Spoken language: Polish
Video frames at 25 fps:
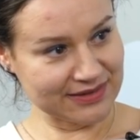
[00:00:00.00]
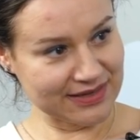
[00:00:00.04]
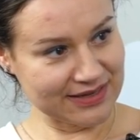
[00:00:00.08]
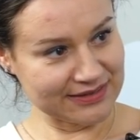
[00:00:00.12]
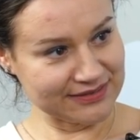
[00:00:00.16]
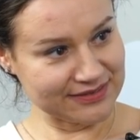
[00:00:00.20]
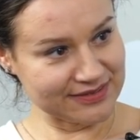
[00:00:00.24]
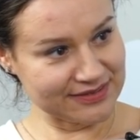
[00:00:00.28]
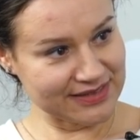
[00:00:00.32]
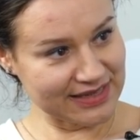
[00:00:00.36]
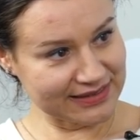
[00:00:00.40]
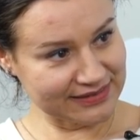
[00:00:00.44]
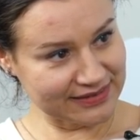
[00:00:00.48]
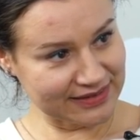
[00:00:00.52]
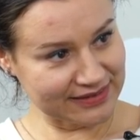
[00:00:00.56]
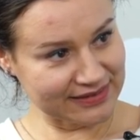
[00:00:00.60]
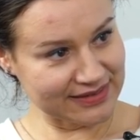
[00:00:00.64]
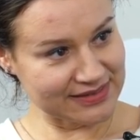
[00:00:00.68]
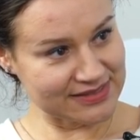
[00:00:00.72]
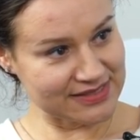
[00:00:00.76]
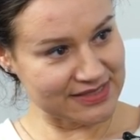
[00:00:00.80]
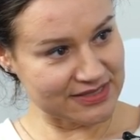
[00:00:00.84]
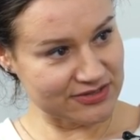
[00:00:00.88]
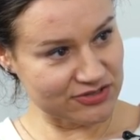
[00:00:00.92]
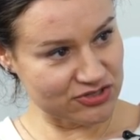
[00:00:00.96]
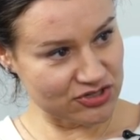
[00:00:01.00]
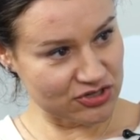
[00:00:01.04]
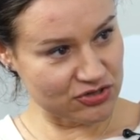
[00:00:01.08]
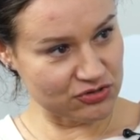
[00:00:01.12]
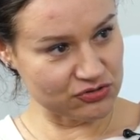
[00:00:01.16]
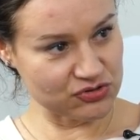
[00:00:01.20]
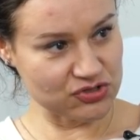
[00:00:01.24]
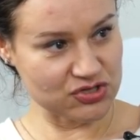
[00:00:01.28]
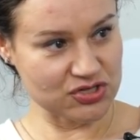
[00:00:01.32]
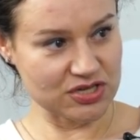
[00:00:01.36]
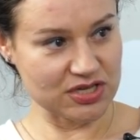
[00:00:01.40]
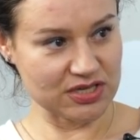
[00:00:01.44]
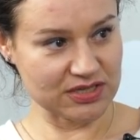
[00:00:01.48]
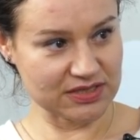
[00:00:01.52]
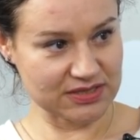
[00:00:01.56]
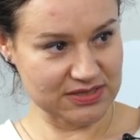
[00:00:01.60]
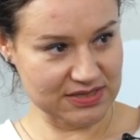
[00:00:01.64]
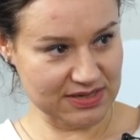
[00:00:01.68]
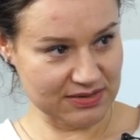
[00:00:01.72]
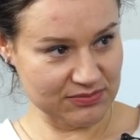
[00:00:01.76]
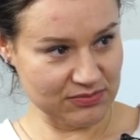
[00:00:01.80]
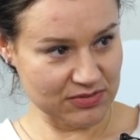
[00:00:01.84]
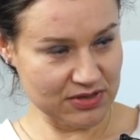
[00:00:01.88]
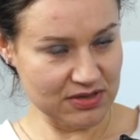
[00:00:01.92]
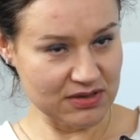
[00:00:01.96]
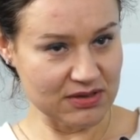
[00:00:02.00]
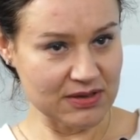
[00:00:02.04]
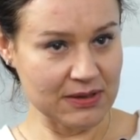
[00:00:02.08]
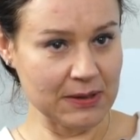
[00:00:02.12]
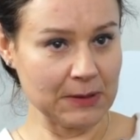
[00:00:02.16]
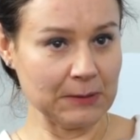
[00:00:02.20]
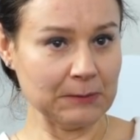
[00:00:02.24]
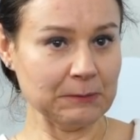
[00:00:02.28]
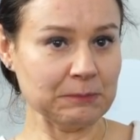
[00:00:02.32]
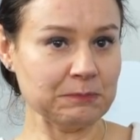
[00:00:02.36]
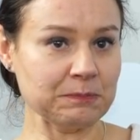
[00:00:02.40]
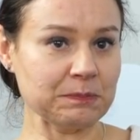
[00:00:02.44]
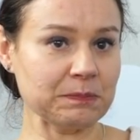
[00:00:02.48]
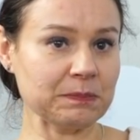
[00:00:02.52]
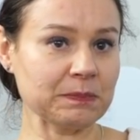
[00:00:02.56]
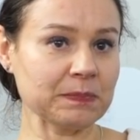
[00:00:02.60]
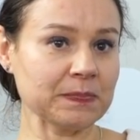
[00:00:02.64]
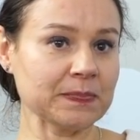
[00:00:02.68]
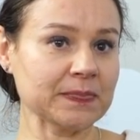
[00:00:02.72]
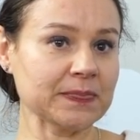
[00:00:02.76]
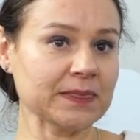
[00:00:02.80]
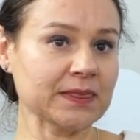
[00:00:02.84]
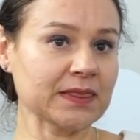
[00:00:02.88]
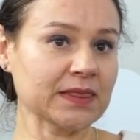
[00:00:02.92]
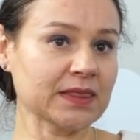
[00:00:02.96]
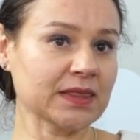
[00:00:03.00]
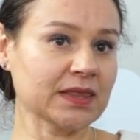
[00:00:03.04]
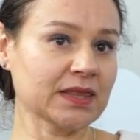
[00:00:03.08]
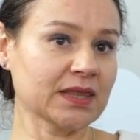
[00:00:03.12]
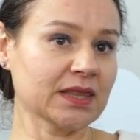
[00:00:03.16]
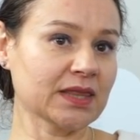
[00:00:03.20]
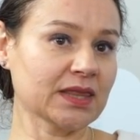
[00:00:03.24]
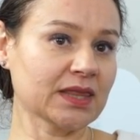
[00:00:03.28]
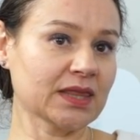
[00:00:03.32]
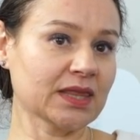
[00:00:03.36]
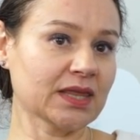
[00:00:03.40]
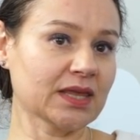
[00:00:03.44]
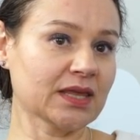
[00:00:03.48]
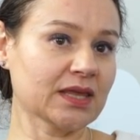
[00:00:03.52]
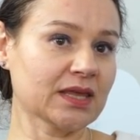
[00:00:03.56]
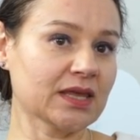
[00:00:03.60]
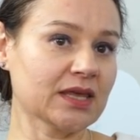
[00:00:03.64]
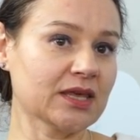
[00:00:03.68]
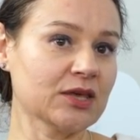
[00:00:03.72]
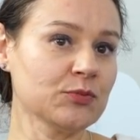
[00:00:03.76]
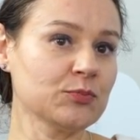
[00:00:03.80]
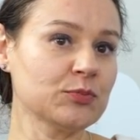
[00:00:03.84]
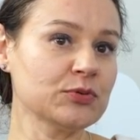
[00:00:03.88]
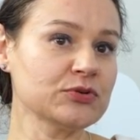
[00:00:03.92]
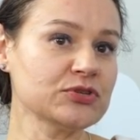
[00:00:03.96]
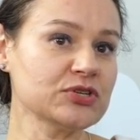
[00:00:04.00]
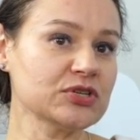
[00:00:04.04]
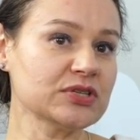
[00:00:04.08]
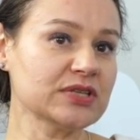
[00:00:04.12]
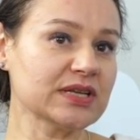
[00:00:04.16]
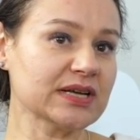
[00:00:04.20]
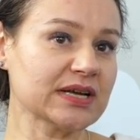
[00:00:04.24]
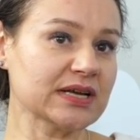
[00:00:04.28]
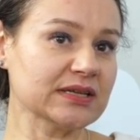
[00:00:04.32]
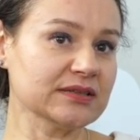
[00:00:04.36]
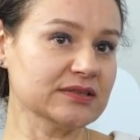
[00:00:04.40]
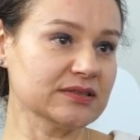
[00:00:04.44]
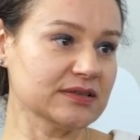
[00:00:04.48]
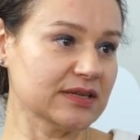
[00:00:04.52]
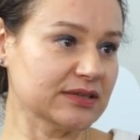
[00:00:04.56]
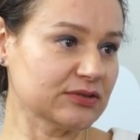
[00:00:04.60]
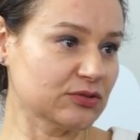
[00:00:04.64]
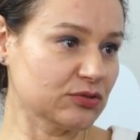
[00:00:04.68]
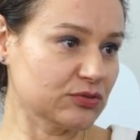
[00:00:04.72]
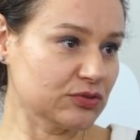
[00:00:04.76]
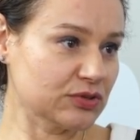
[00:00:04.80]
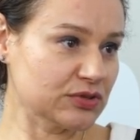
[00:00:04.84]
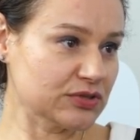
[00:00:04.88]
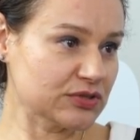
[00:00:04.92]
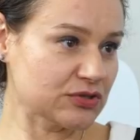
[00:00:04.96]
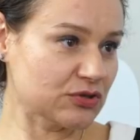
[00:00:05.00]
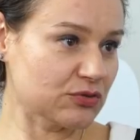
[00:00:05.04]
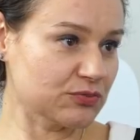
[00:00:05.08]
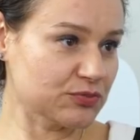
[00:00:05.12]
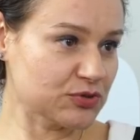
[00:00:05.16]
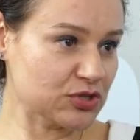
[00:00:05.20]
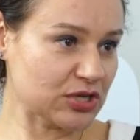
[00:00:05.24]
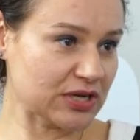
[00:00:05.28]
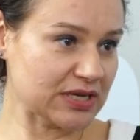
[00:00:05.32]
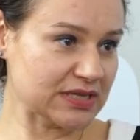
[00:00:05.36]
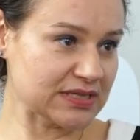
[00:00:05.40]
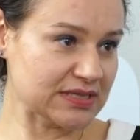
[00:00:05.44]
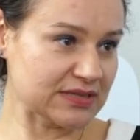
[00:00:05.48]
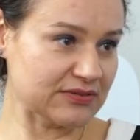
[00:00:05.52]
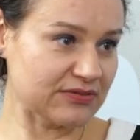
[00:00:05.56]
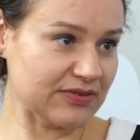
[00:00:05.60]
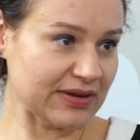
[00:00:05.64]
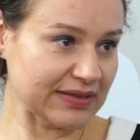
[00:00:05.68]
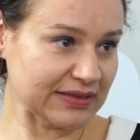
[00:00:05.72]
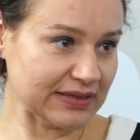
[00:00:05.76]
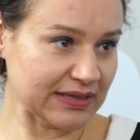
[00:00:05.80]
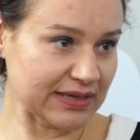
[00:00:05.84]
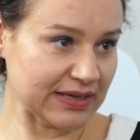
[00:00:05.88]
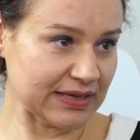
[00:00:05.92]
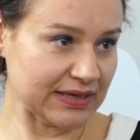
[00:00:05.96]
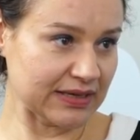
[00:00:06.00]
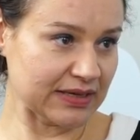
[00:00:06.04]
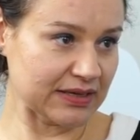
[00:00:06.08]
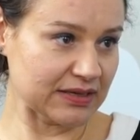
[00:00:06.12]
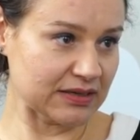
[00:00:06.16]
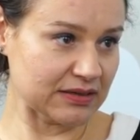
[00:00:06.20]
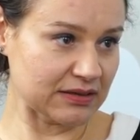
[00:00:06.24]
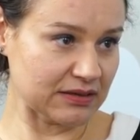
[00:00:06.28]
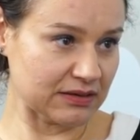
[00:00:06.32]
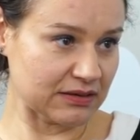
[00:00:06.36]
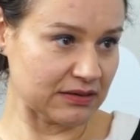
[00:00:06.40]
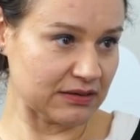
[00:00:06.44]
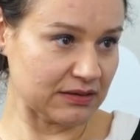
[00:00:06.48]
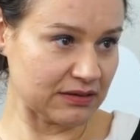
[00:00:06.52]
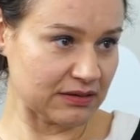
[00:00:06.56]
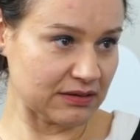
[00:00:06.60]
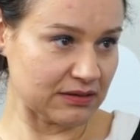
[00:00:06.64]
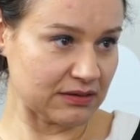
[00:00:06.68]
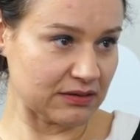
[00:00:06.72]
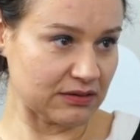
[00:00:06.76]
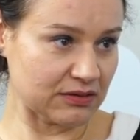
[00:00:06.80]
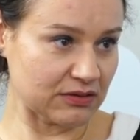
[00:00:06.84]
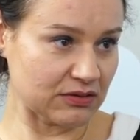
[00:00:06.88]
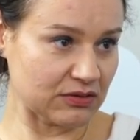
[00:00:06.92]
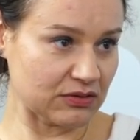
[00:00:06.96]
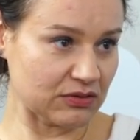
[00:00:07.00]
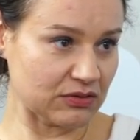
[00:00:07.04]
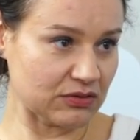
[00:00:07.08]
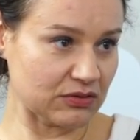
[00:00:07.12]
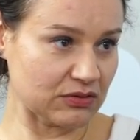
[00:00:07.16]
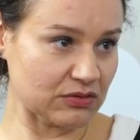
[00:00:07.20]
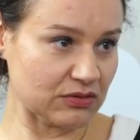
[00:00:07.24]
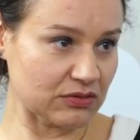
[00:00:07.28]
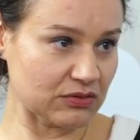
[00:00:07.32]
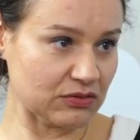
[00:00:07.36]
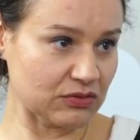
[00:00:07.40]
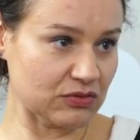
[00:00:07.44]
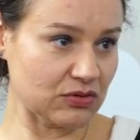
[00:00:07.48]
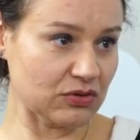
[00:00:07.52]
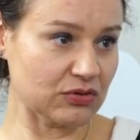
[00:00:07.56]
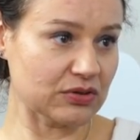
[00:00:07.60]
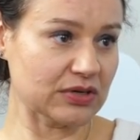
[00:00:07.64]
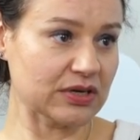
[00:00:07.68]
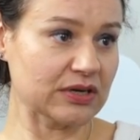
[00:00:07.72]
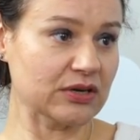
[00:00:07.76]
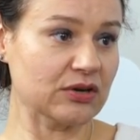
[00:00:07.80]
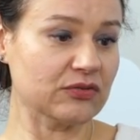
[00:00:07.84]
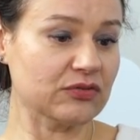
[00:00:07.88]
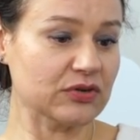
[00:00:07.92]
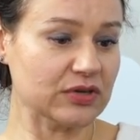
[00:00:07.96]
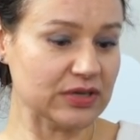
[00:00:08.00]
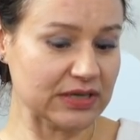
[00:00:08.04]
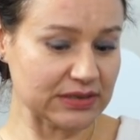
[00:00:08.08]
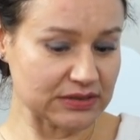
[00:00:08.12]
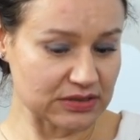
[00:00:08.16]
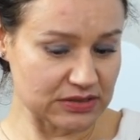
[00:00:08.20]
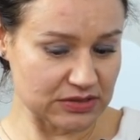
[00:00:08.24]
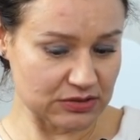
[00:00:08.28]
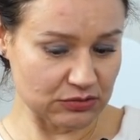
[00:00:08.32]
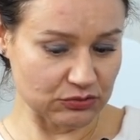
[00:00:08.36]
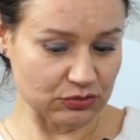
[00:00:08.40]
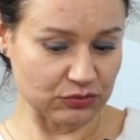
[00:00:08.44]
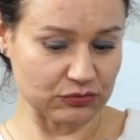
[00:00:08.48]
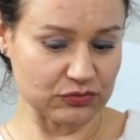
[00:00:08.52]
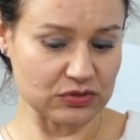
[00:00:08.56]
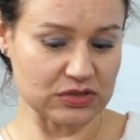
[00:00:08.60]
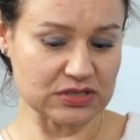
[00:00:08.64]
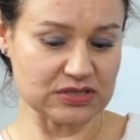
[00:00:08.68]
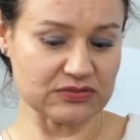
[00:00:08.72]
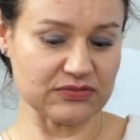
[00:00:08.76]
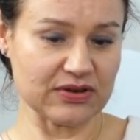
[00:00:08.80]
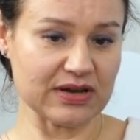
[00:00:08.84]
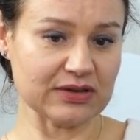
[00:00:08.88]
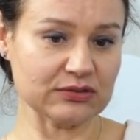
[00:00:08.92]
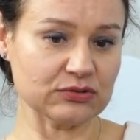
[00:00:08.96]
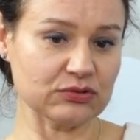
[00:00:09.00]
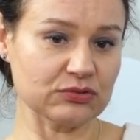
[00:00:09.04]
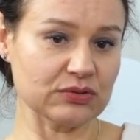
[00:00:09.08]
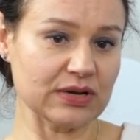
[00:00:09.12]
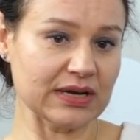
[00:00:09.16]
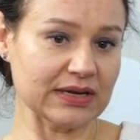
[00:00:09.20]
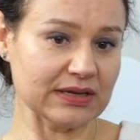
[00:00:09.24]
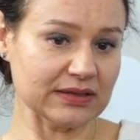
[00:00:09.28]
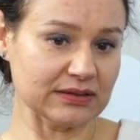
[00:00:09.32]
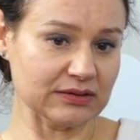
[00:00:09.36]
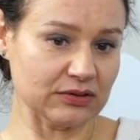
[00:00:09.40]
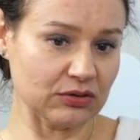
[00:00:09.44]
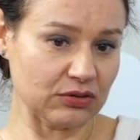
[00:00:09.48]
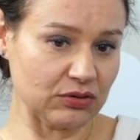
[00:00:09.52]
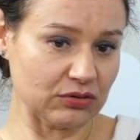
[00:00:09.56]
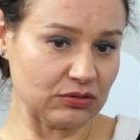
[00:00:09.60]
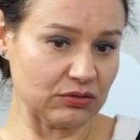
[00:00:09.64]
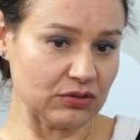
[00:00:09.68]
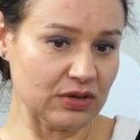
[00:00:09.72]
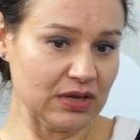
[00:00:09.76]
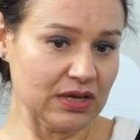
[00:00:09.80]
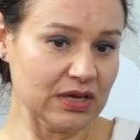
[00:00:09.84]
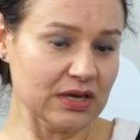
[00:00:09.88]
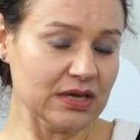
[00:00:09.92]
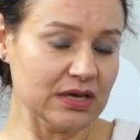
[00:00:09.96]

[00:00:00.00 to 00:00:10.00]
kandydata na sędziego, czy nie chcemy. Mm, I później te kandydatury są przekazywane e, do Krajowej Rady, do Krajowej Rady Sądownictwa, która no,